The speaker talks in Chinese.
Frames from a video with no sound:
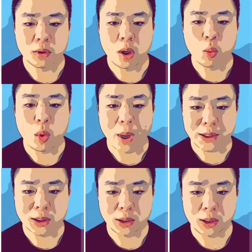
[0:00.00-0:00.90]
未完
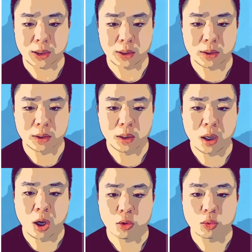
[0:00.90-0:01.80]
成
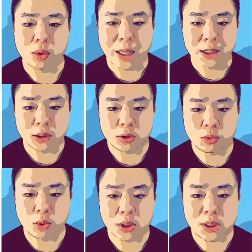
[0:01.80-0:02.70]
体）。如果男生去
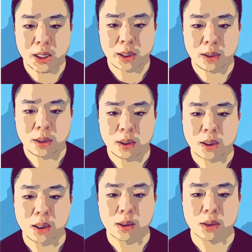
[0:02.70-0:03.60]
逛街，他
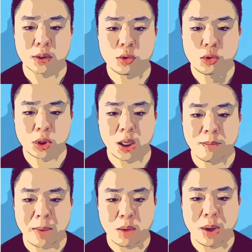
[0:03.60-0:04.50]
可能去了
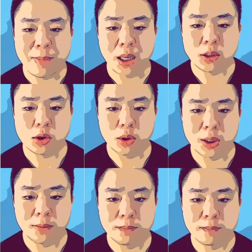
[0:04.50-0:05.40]
买完马上走
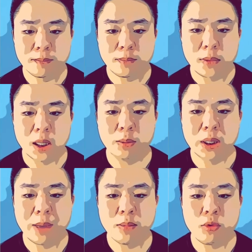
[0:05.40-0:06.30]
了，那么
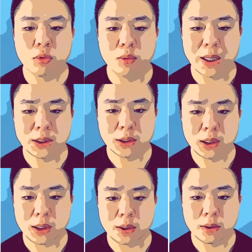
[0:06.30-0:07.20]
他们用完成
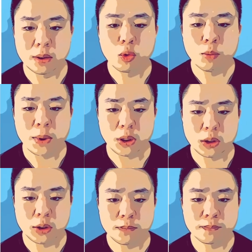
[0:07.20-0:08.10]
体 k u p i
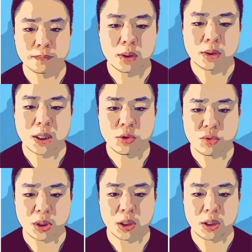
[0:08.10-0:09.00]
h 再举一
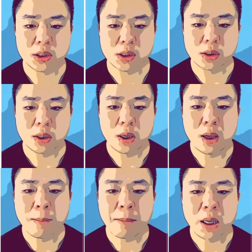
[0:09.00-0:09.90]
个例子，
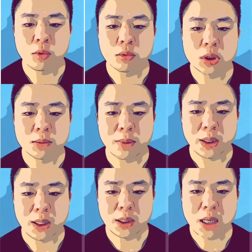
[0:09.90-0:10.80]
办公室每
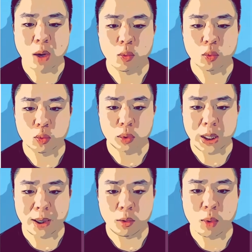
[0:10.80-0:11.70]
天下午五
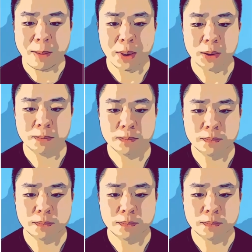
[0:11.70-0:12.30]
点关门，